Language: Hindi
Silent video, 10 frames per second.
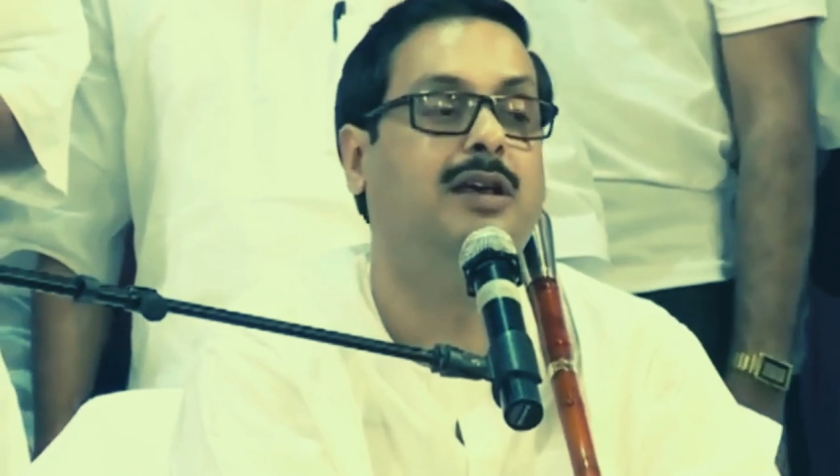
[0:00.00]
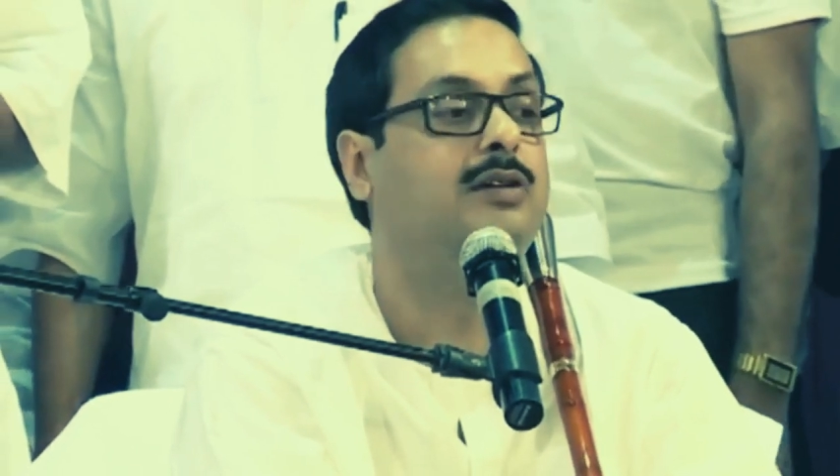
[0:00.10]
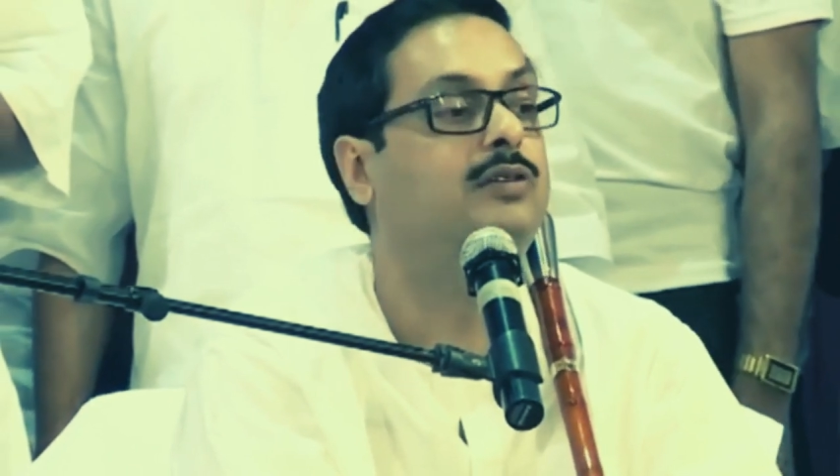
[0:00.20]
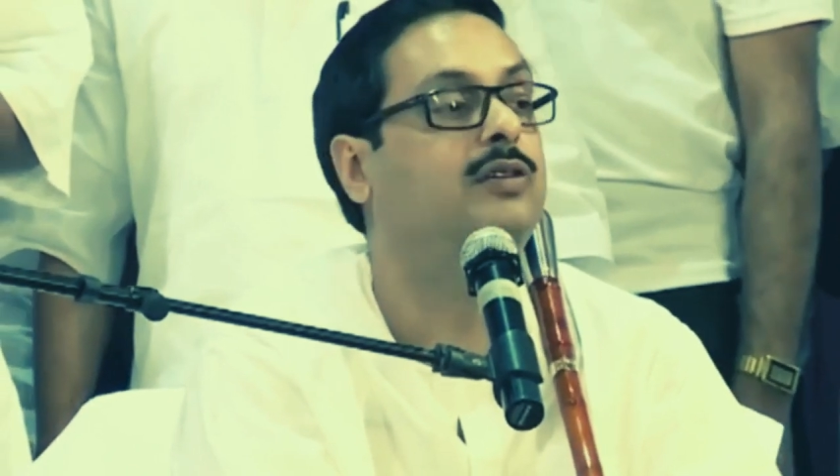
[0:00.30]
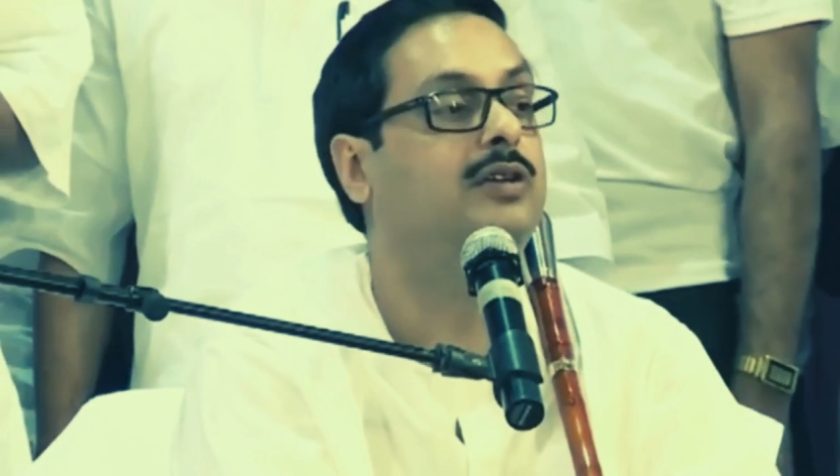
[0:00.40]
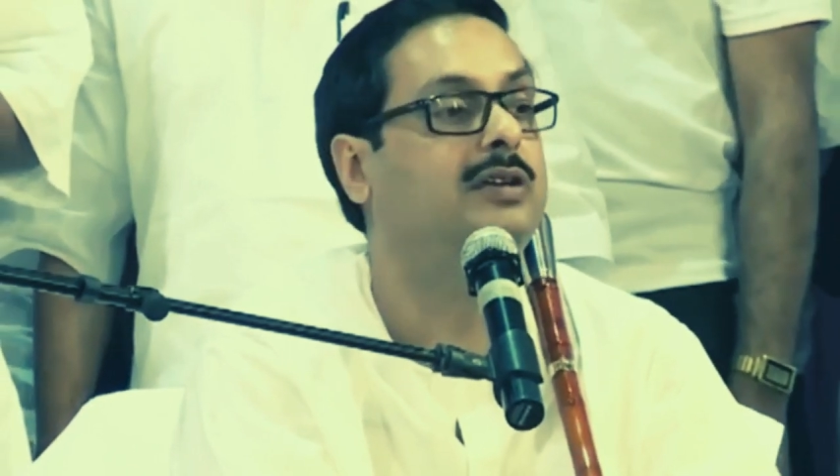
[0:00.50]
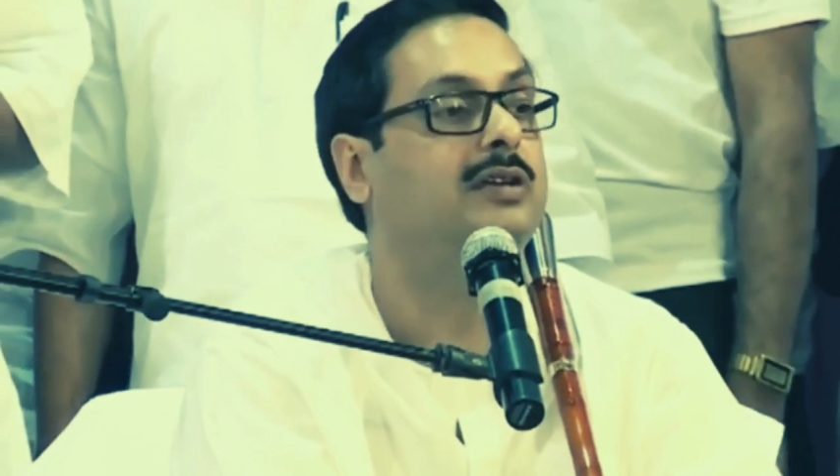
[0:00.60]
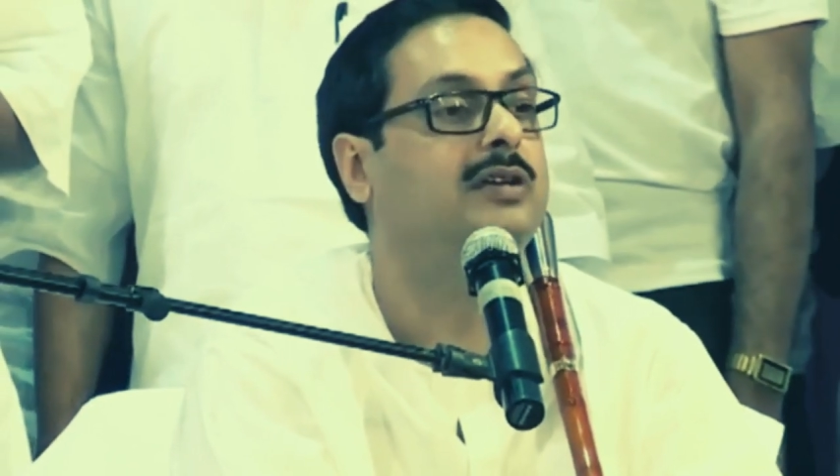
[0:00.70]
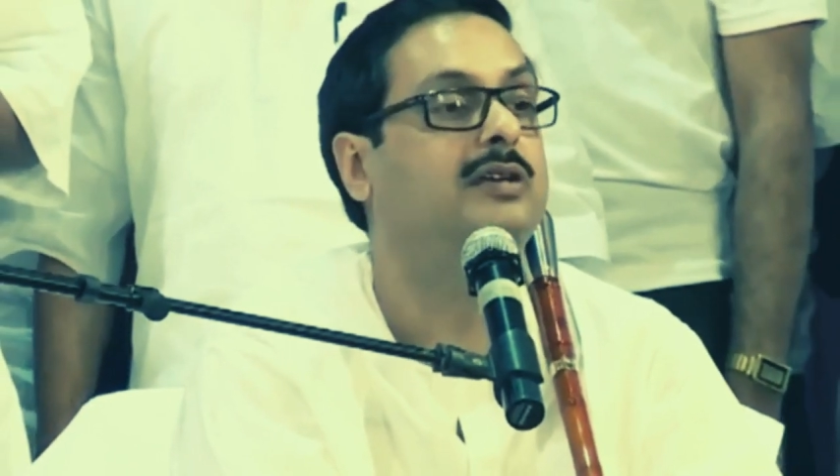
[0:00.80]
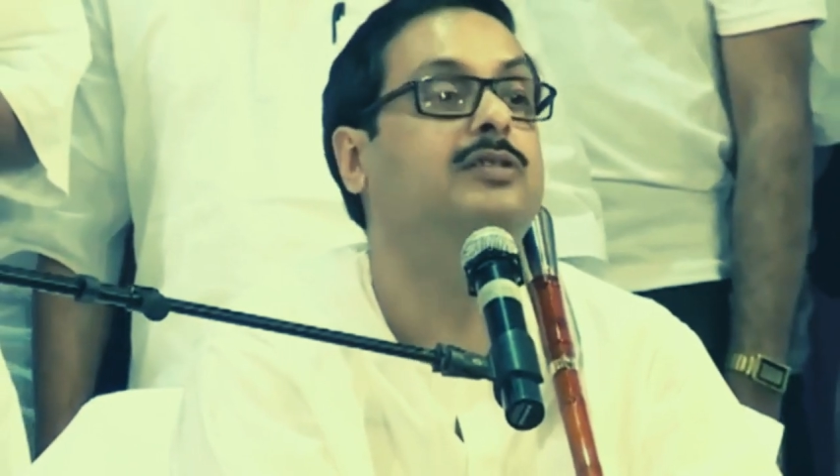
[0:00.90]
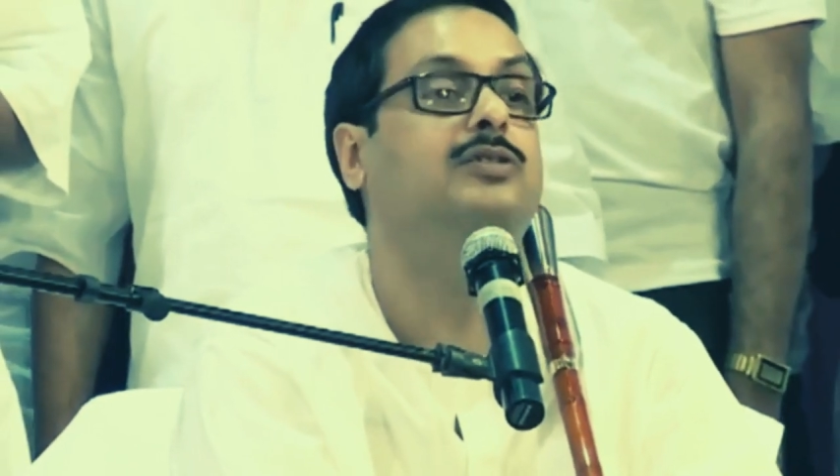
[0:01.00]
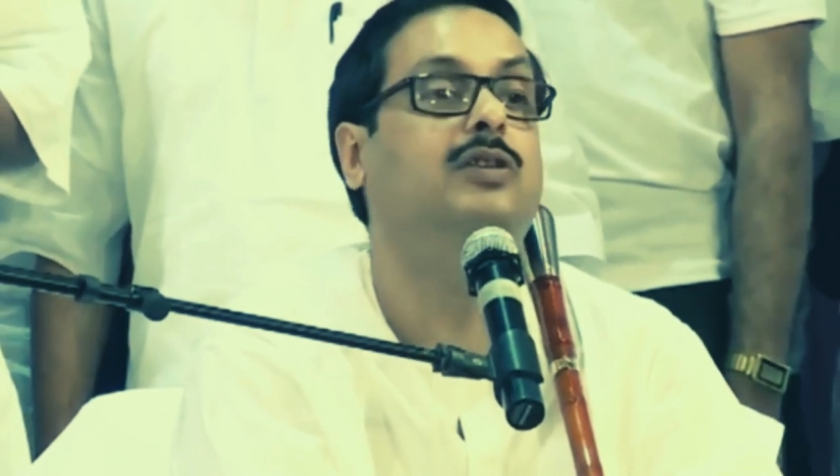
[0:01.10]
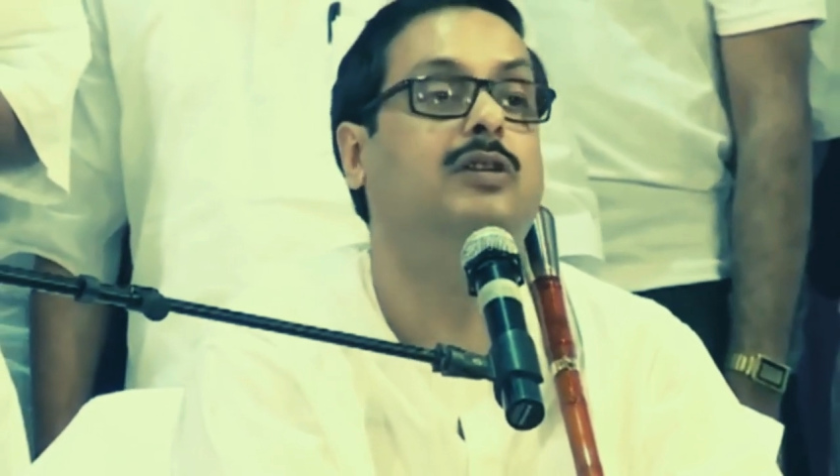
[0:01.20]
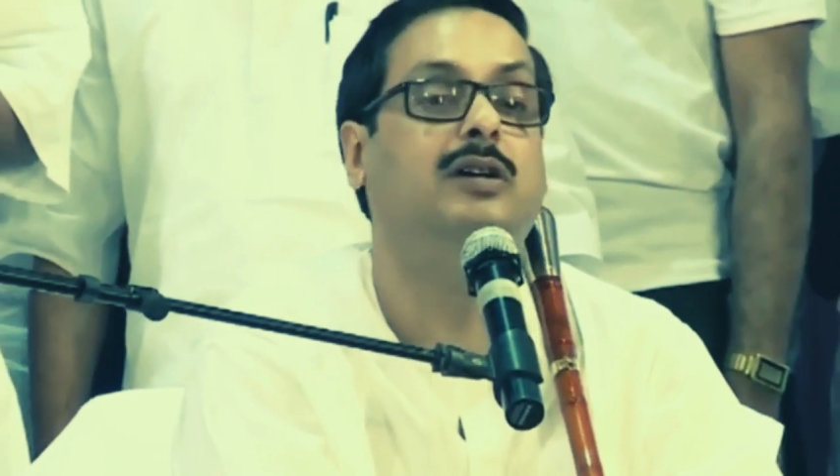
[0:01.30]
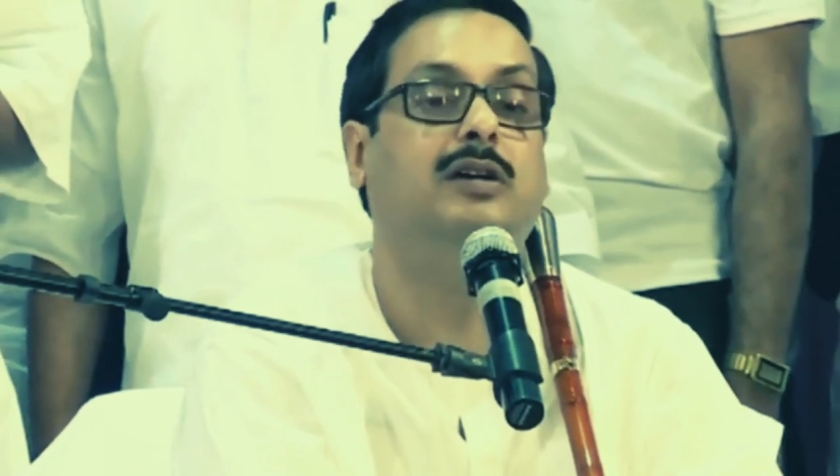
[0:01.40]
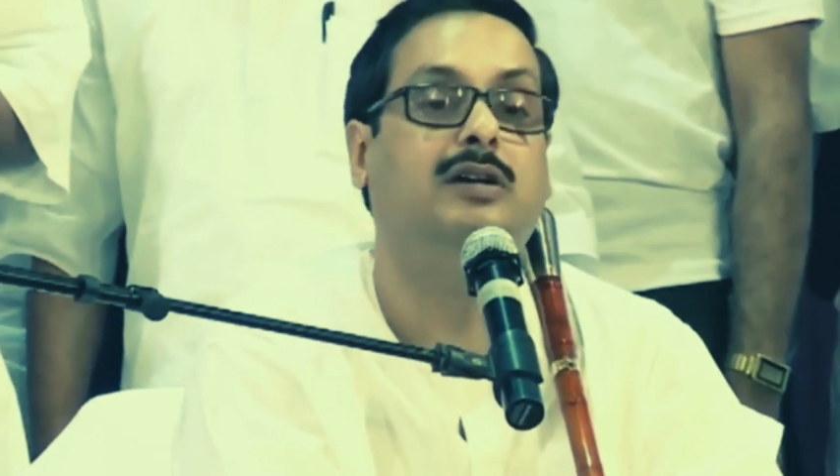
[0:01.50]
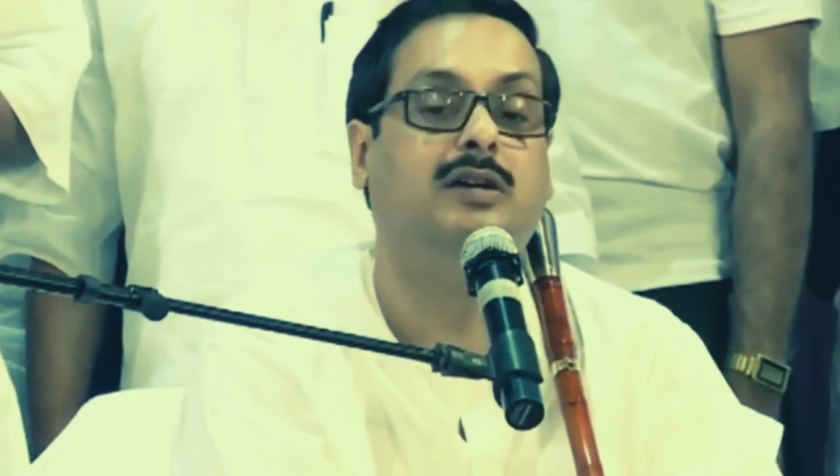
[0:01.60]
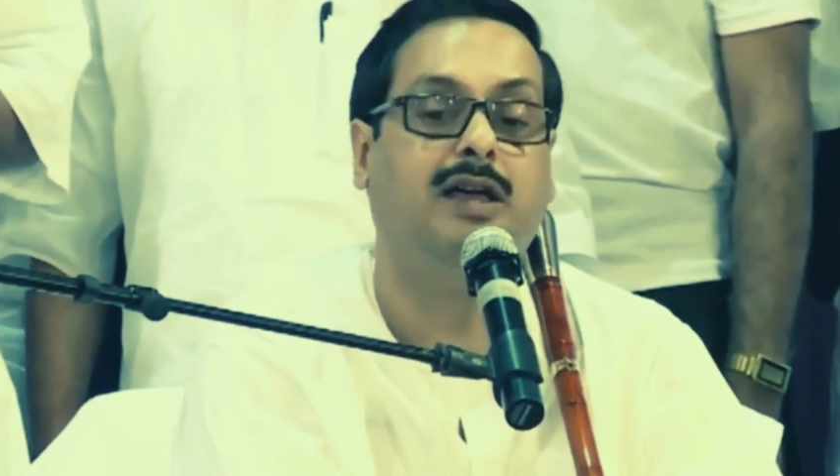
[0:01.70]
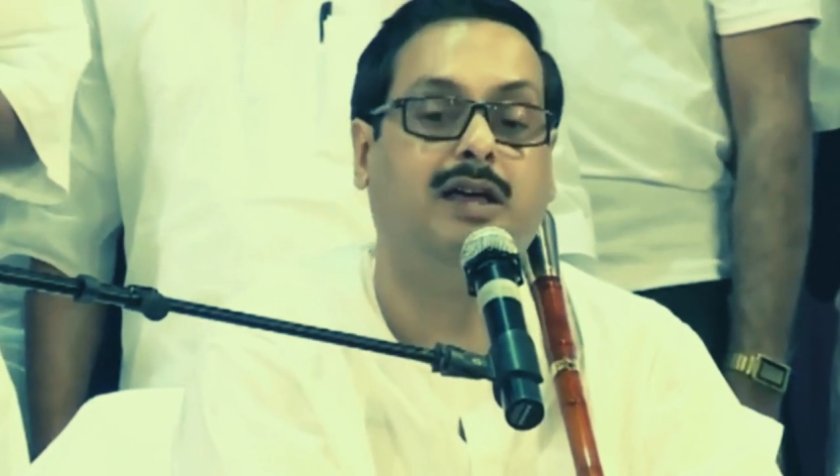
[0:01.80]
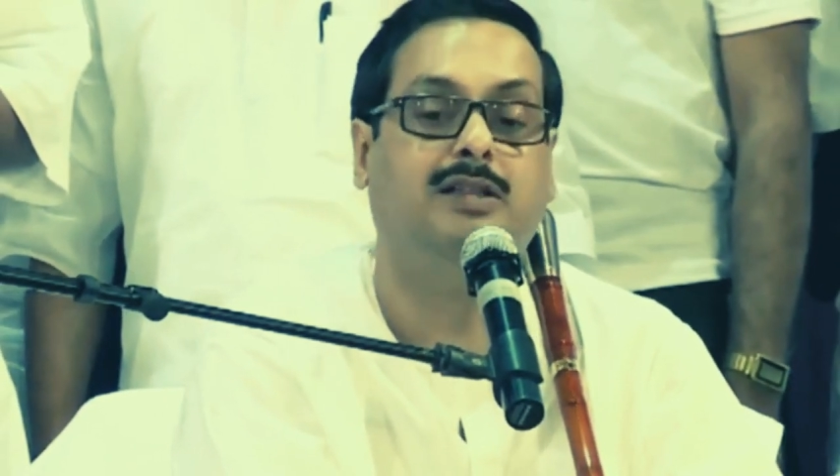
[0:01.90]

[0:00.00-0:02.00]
हैं कोई कोई जो एक